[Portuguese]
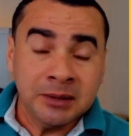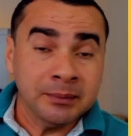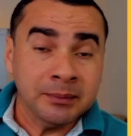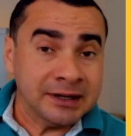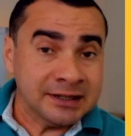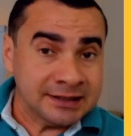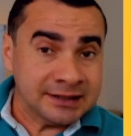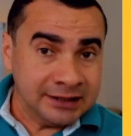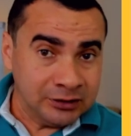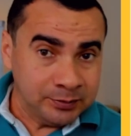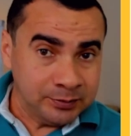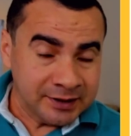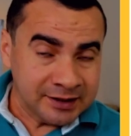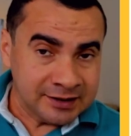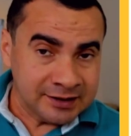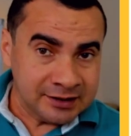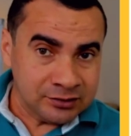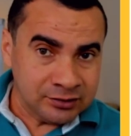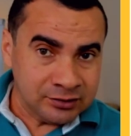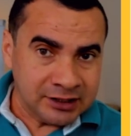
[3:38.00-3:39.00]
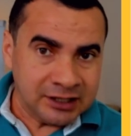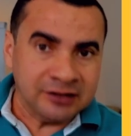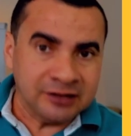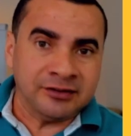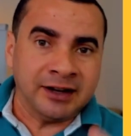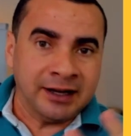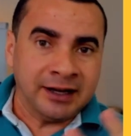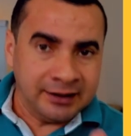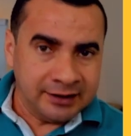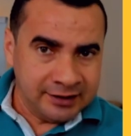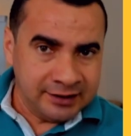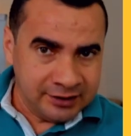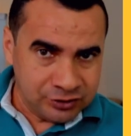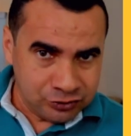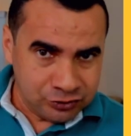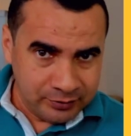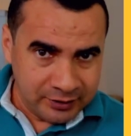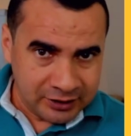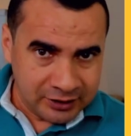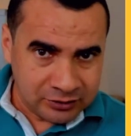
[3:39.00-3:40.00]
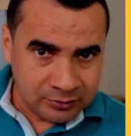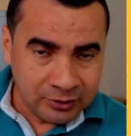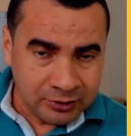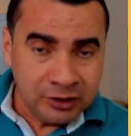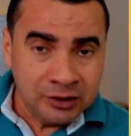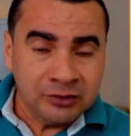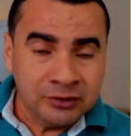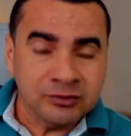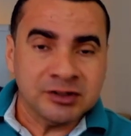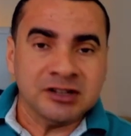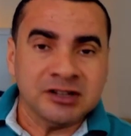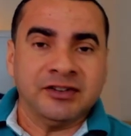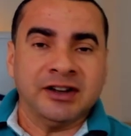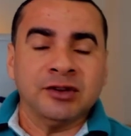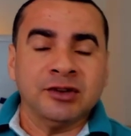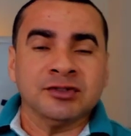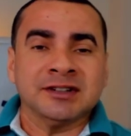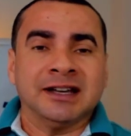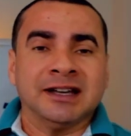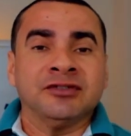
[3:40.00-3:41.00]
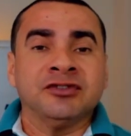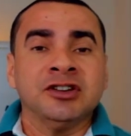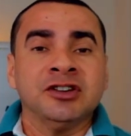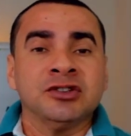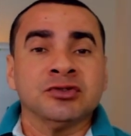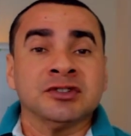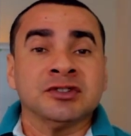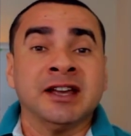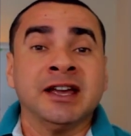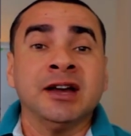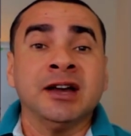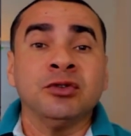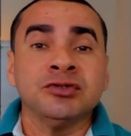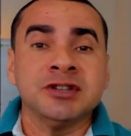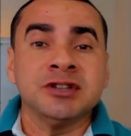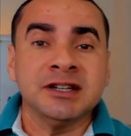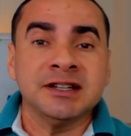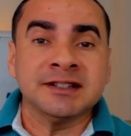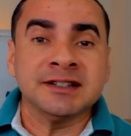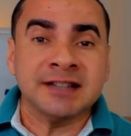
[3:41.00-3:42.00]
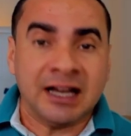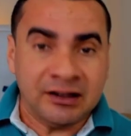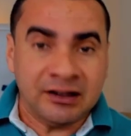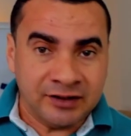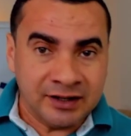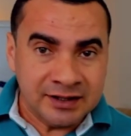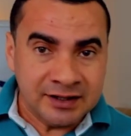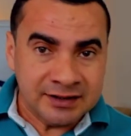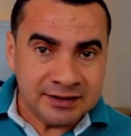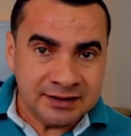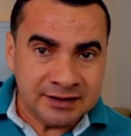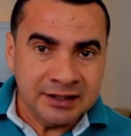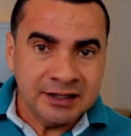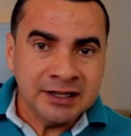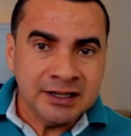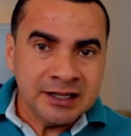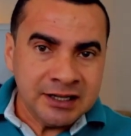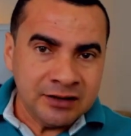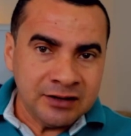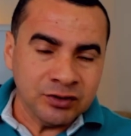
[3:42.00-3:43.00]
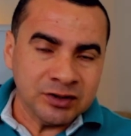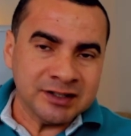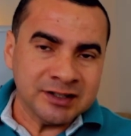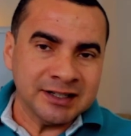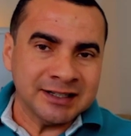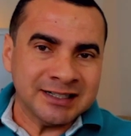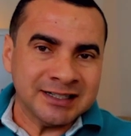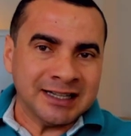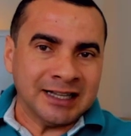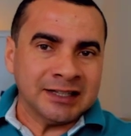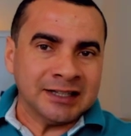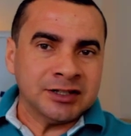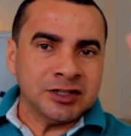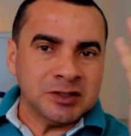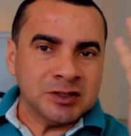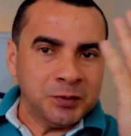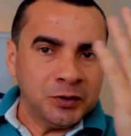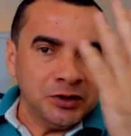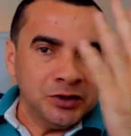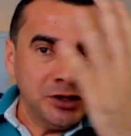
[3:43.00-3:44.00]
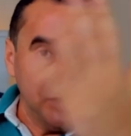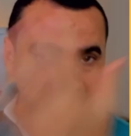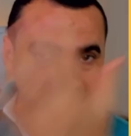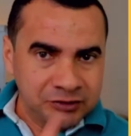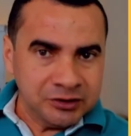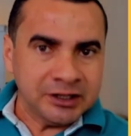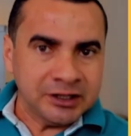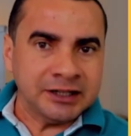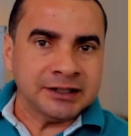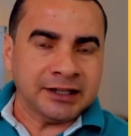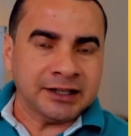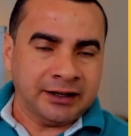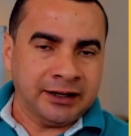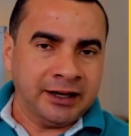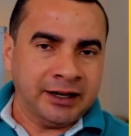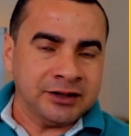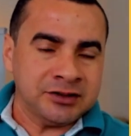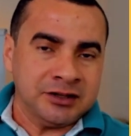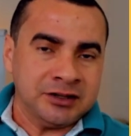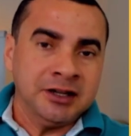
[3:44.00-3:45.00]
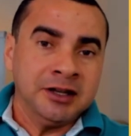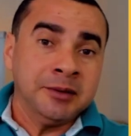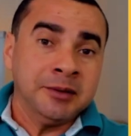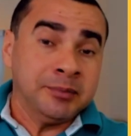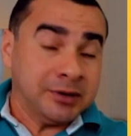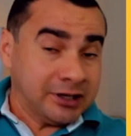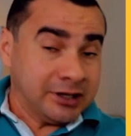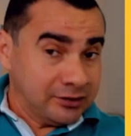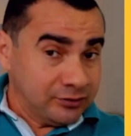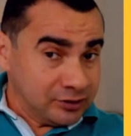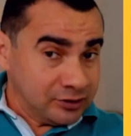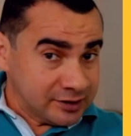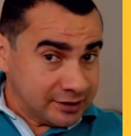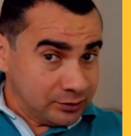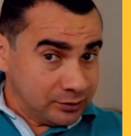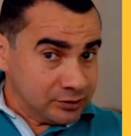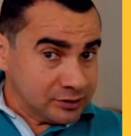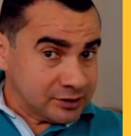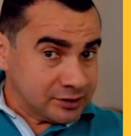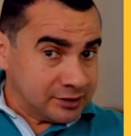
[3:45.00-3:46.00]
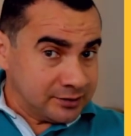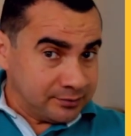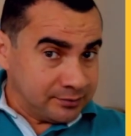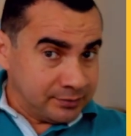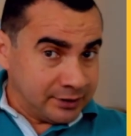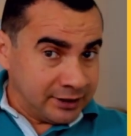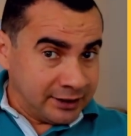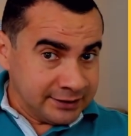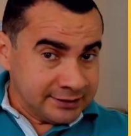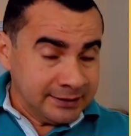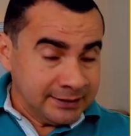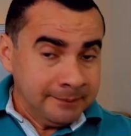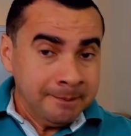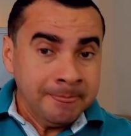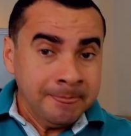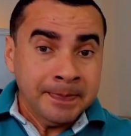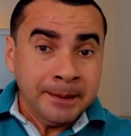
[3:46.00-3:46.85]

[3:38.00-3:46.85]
mas não preciso gravar. Isso mesmo. Você vai usar vídeos reutilizáveis, que você está disponível na internet para que você use, beleza?